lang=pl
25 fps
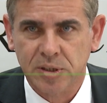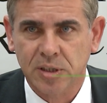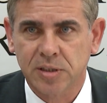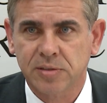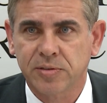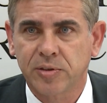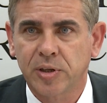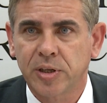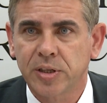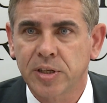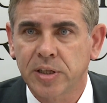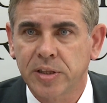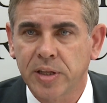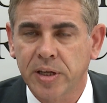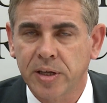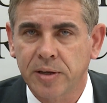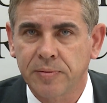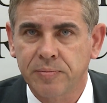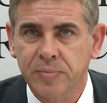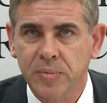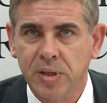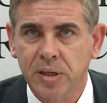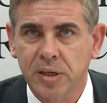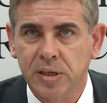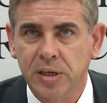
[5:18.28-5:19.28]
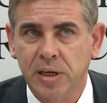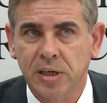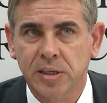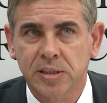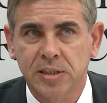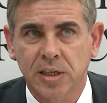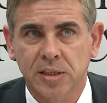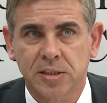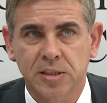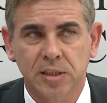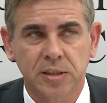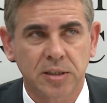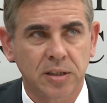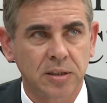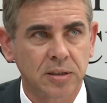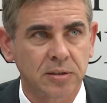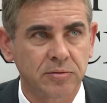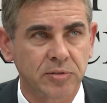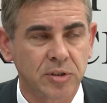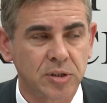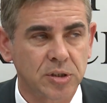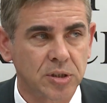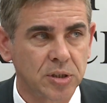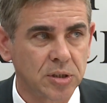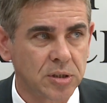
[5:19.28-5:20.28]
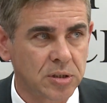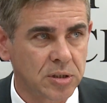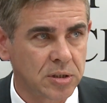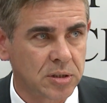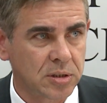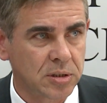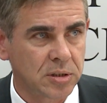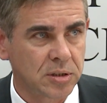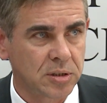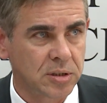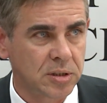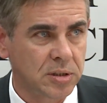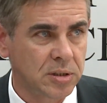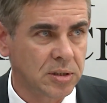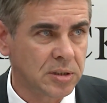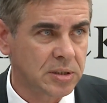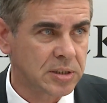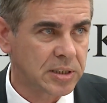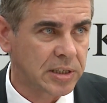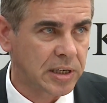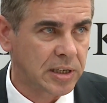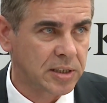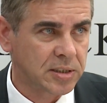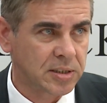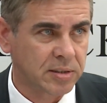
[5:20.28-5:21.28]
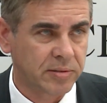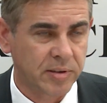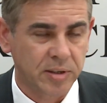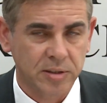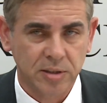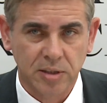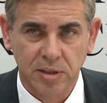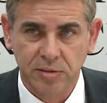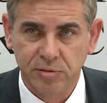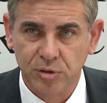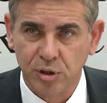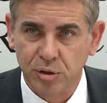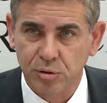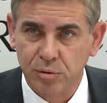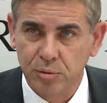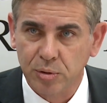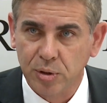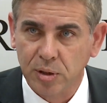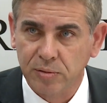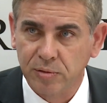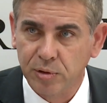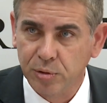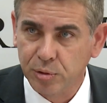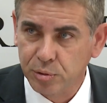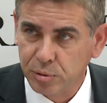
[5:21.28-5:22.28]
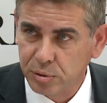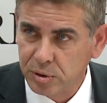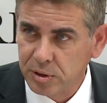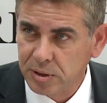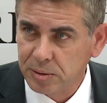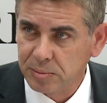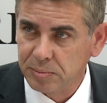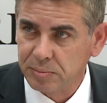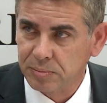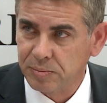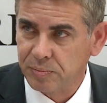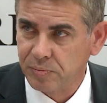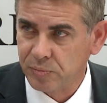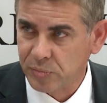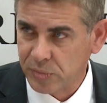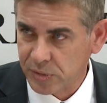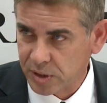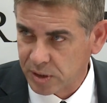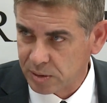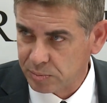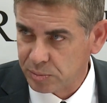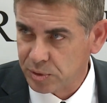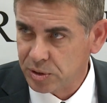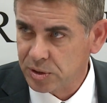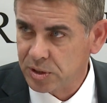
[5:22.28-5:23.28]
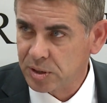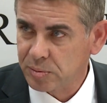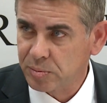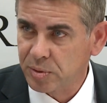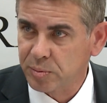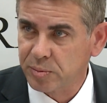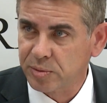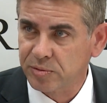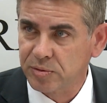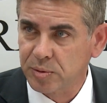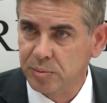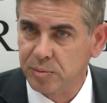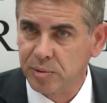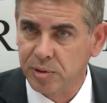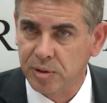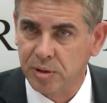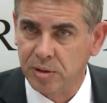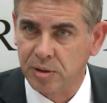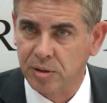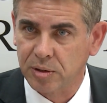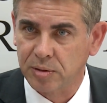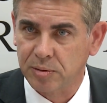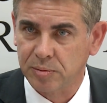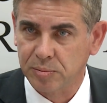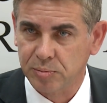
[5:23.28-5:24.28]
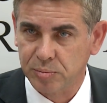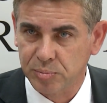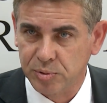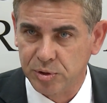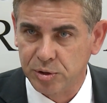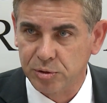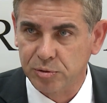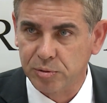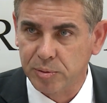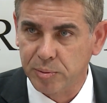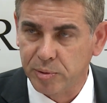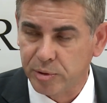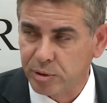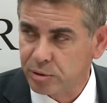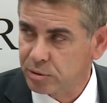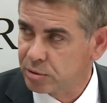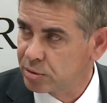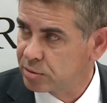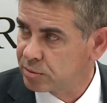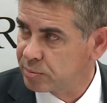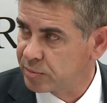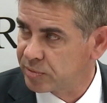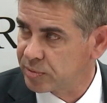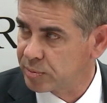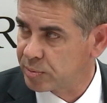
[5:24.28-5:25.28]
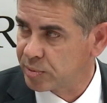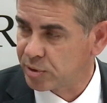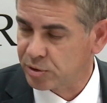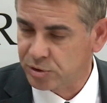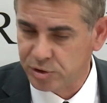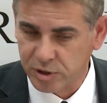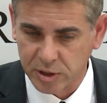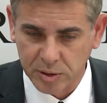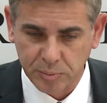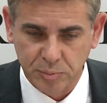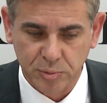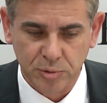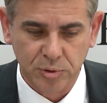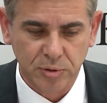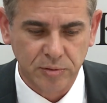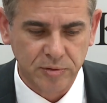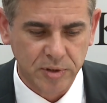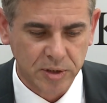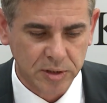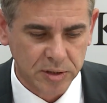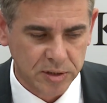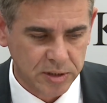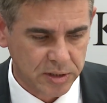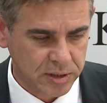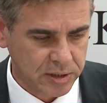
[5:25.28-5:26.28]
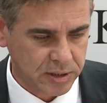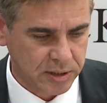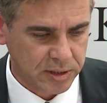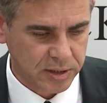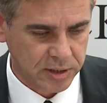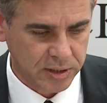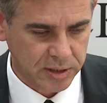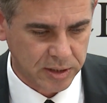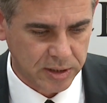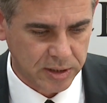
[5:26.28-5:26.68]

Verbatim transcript: zezwolenia na realizację tej inwestycji i zrealizowanie jej w stosunkowo krótkim terminie, bo mówimy o przyszłym roku, mówimy o sierpniu, więc yy,